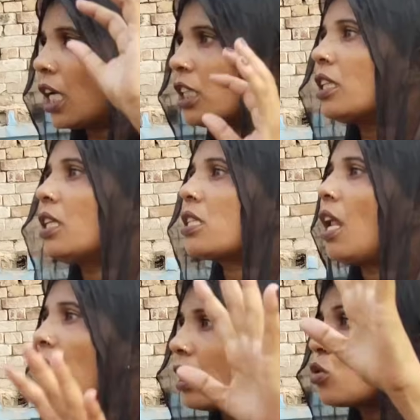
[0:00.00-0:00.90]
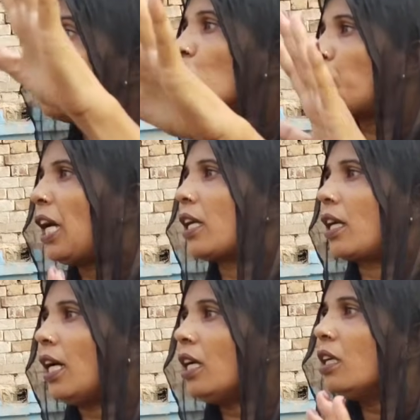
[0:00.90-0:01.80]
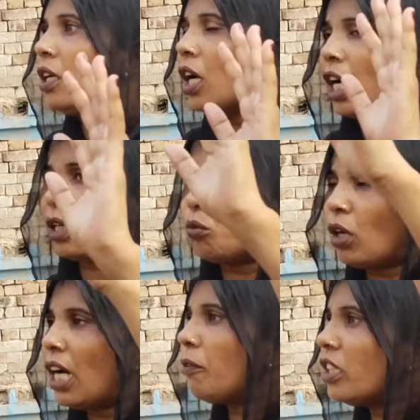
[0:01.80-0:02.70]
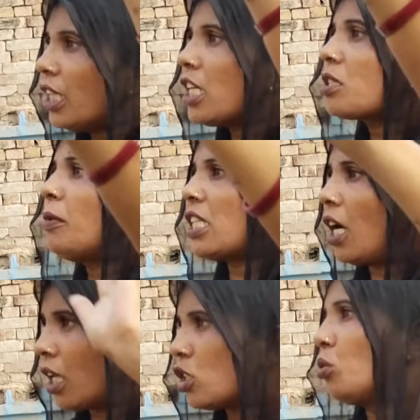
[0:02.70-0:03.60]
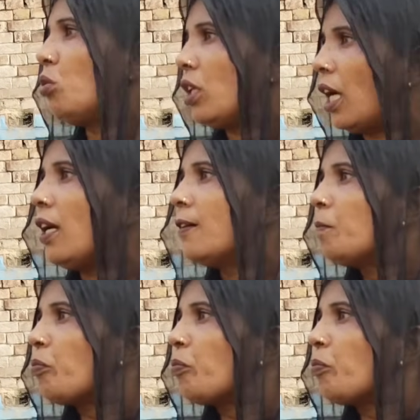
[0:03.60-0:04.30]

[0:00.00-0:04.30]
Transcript: और दस दस लाख के सूट पैर का और वहाँ विदेश में जाना जरूरी है अच्छा,